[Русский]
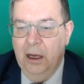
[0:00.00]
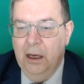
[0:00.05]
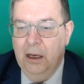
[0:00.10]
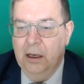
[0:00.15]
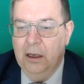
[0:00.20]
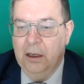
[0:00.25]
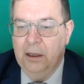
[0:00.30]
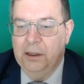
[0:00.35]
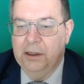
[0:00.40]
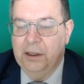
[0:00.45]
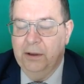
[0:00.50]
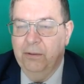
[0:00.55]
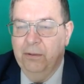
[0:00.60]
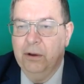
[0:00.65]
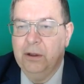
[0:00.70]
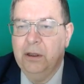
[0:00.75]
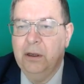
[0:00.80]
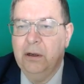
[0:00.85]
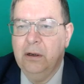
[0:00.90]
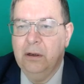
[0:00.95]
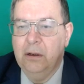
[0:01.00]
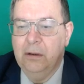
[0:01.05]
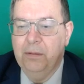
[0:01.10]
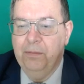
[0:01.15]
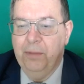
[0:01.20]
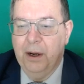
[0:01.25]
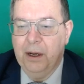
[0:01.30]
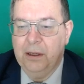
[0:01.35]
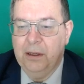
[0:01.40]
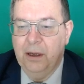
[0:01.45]
И сегодня
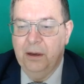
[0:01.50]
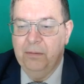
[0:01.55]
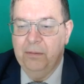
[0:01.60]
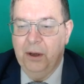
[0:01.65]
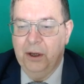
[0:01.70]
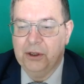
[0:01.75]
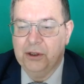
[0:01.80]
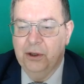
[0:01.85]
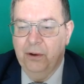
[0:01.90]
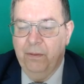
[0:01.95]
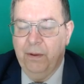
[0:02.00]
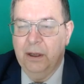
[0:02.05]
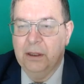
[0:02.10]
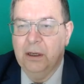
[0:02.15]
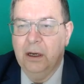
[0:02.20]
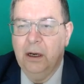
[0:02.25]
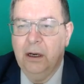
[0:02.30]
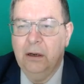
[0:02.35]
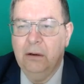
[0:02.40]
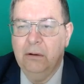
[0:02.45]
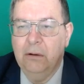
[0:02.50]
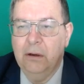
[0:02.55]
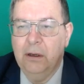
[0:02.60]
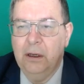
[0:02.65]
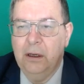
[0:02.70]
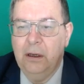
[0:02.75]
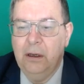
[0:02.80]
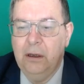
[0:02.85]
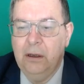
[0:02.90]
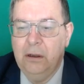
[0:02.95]
партия между Ван
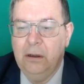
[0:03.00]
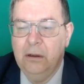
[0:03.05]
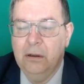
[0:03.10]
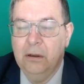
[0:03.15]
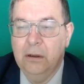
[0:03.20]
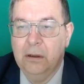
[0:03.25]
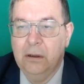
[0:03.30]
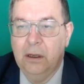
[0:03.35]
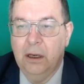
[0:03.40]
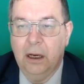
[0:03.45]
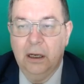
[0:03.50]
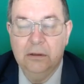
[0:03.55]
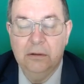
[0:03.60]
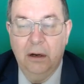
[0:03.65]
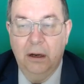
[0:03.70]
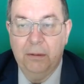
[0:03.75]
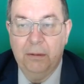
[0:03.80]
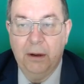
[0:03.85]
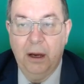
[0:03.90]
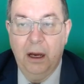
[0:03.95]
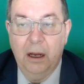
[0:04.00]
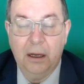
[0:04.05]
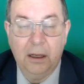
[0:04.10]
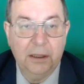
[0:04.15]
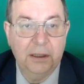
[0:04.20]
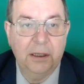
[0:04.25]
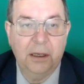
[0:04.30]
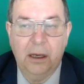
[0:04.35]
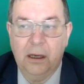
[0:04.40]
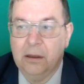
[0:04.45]
и Кириллом
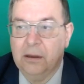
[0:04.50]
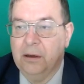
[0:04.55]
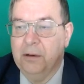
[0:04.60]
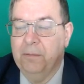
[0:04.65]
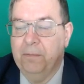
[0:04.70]
Алексеенко.